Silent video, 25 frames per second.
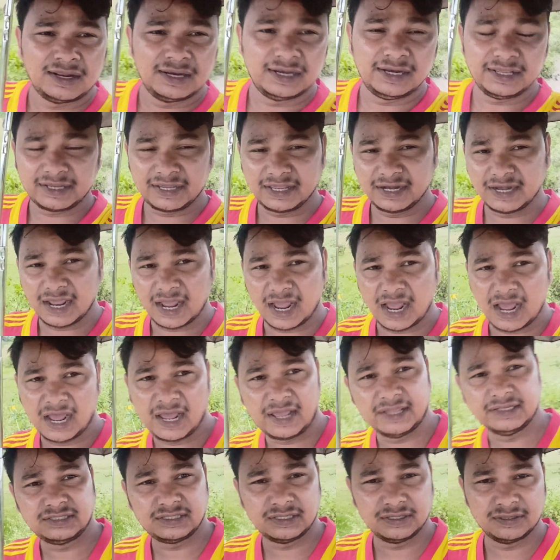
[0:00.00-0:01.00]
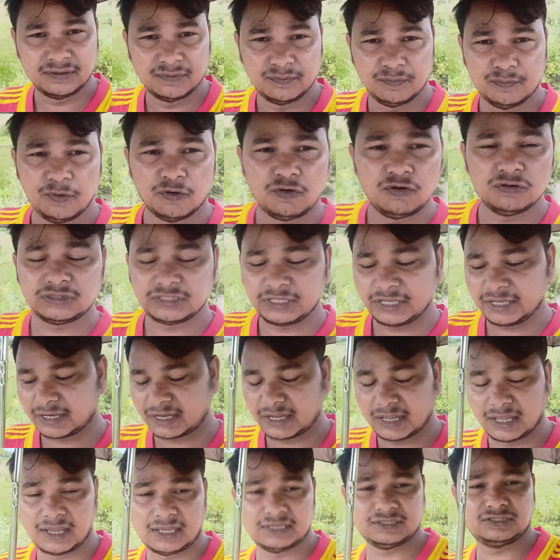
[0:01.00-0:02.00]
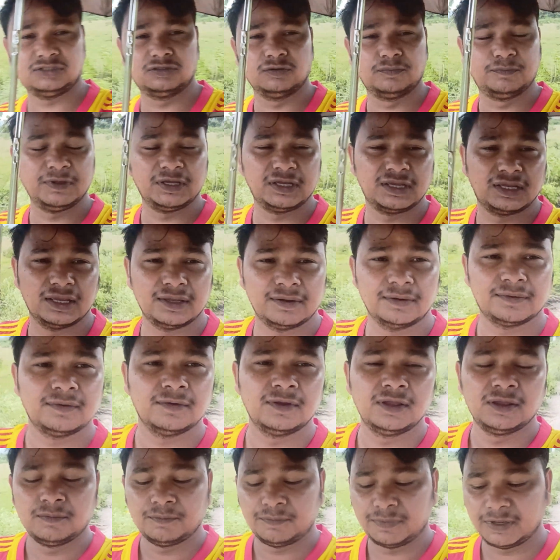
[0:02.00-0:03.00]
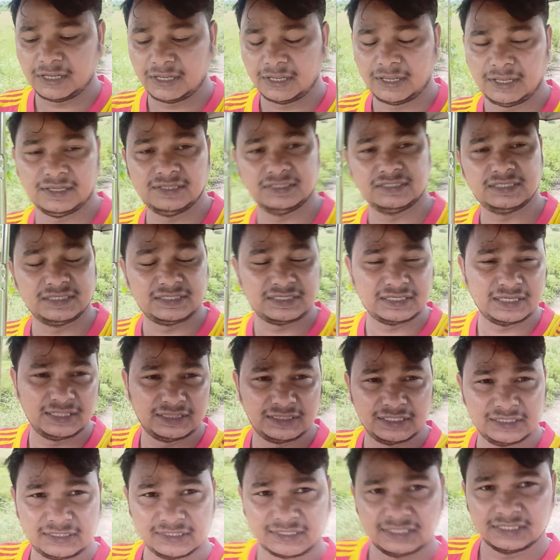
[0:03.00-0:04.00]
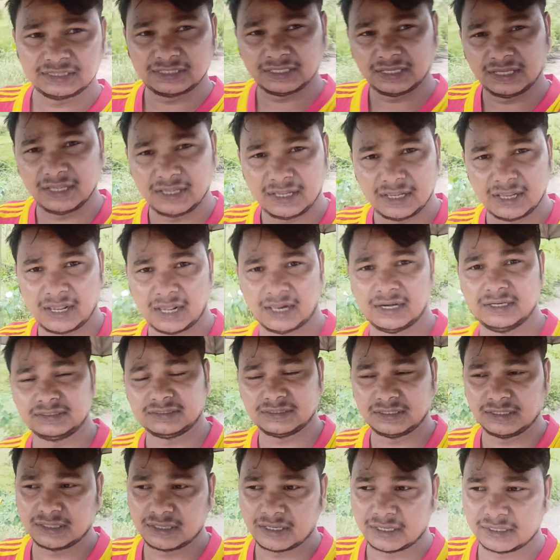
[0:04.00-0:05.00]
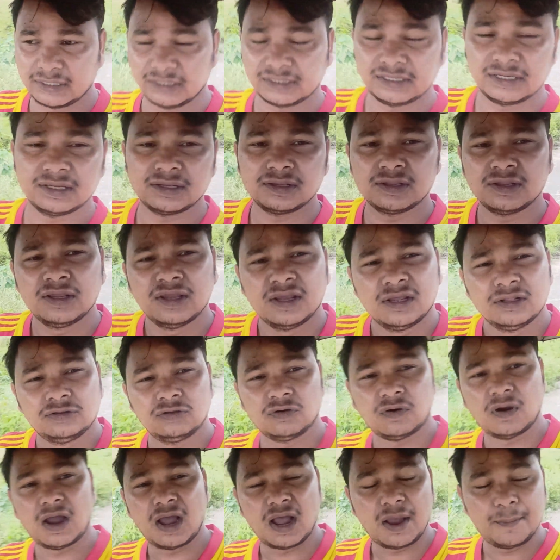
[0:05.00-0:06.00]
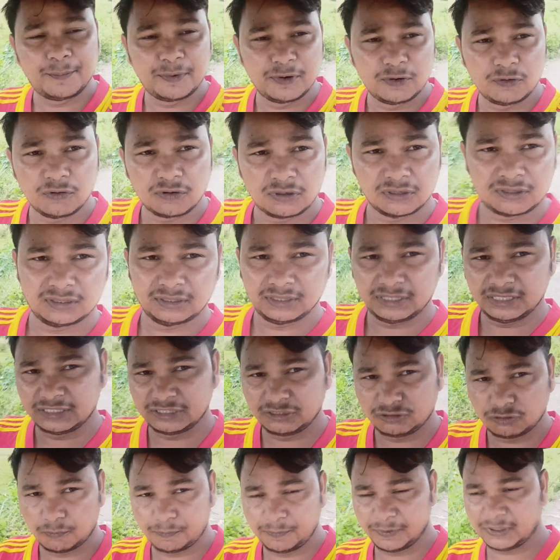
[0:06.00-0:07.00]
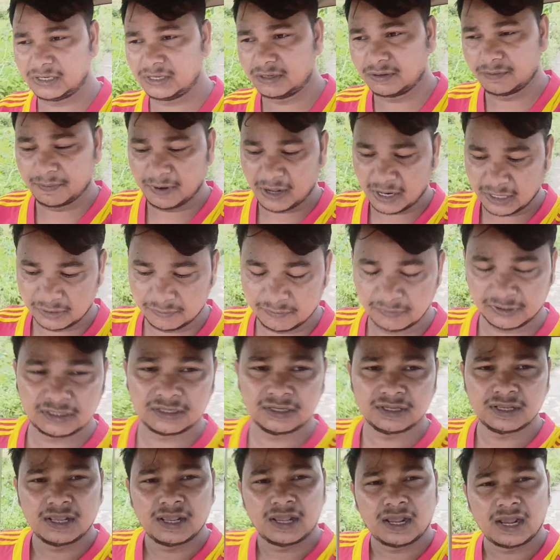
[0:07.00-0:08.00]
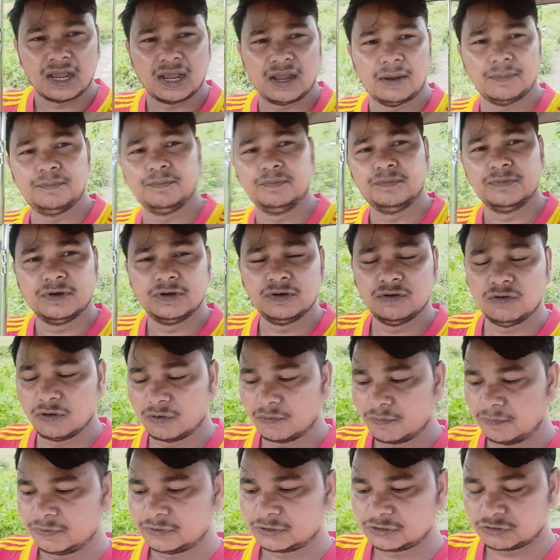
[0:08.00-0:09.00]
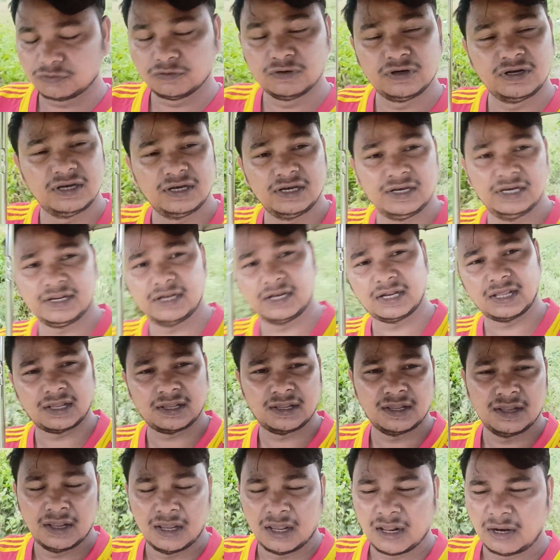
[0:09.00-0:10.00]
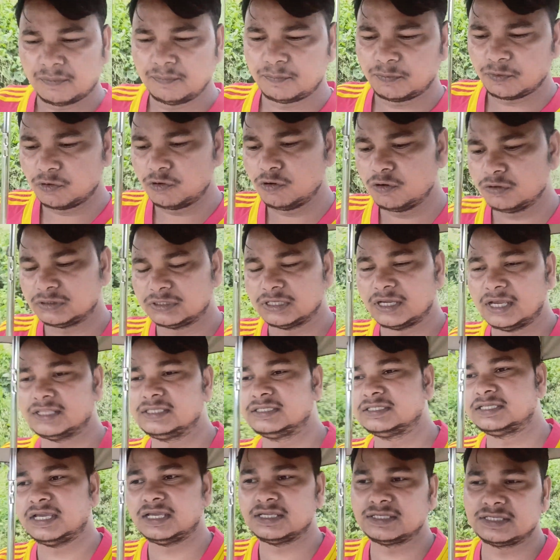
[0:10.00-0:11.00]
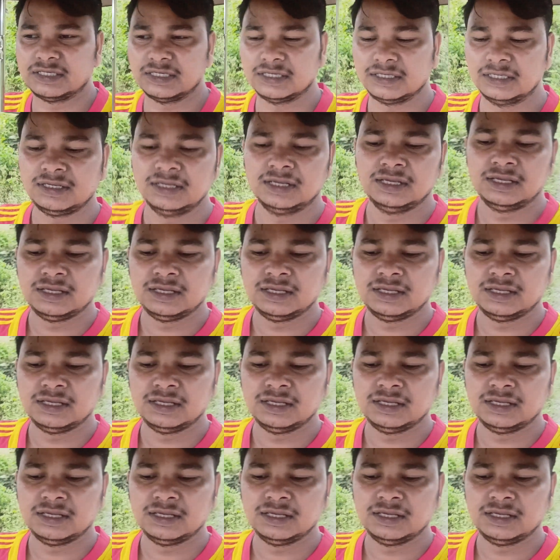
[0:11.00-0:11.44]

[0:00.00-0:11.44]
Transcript: लेकिन आज बहुत एक ख़ास टॉपिक के पे इसे चलते चलते आलोचना करेंगे तो आप लोग इस टॉपिक के बारे में आप लोग सुन लेना और बहुत अच्छा से